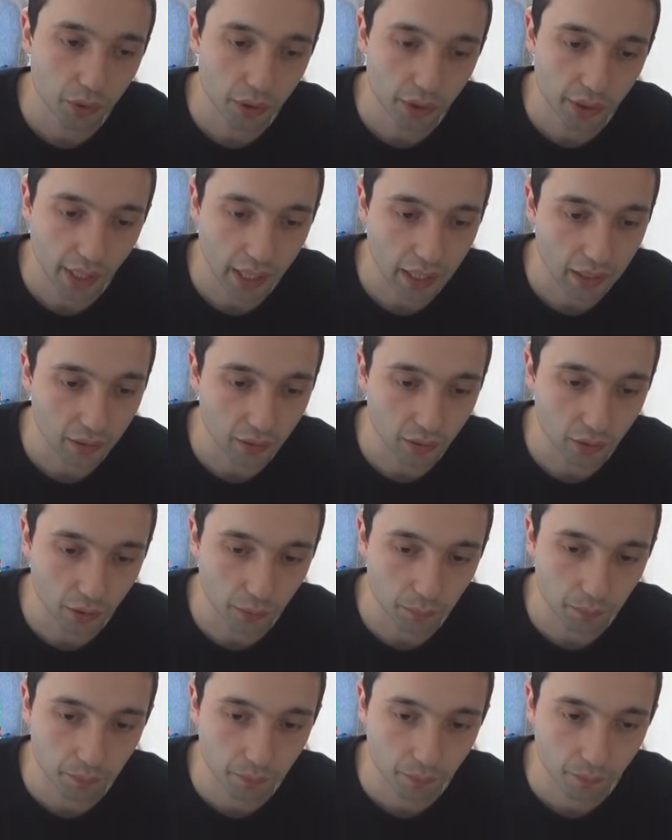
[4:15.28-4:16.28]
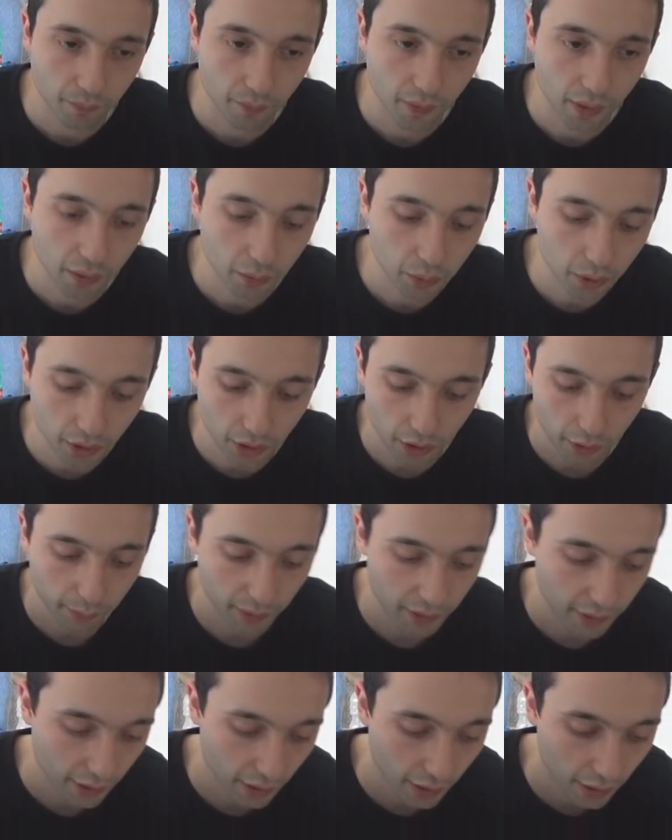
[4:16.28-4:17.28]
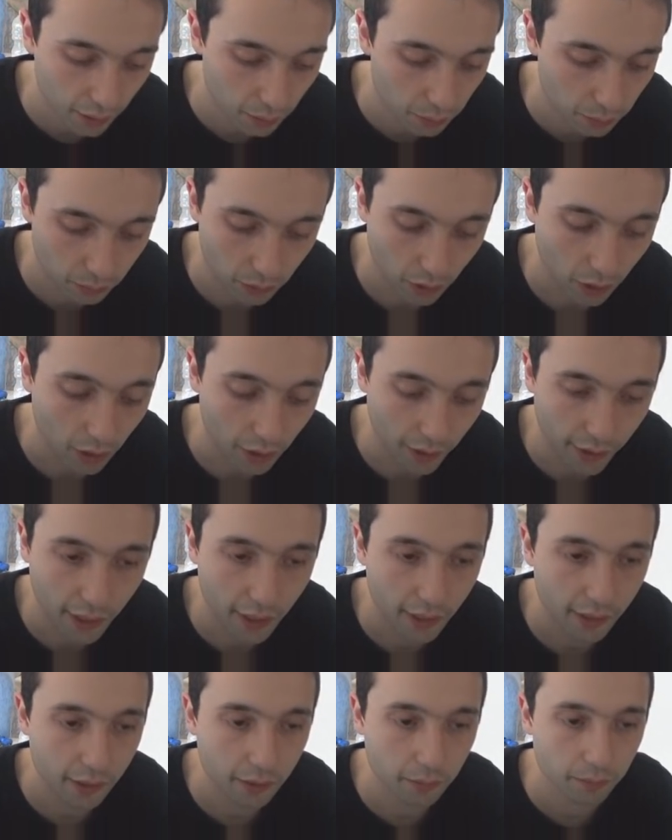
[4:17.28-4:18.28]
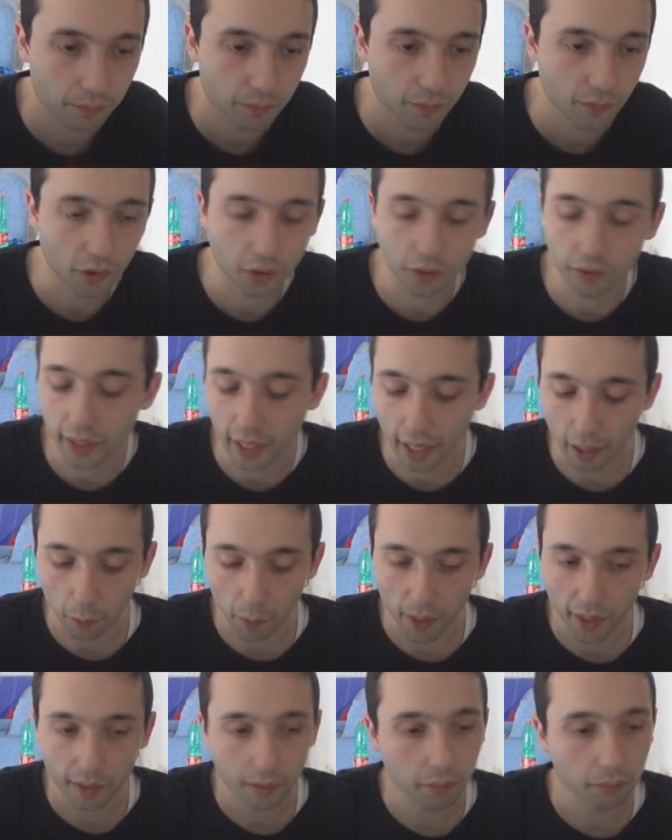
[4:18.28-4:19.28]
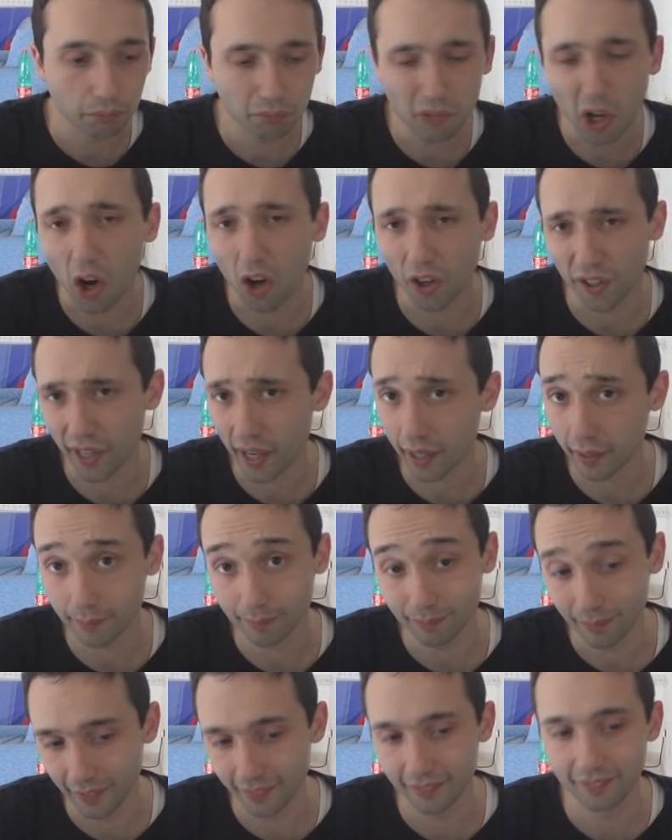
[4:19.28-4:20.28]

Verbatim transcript: più di tanto quindi io metterei un Neuer o Neuer Neuer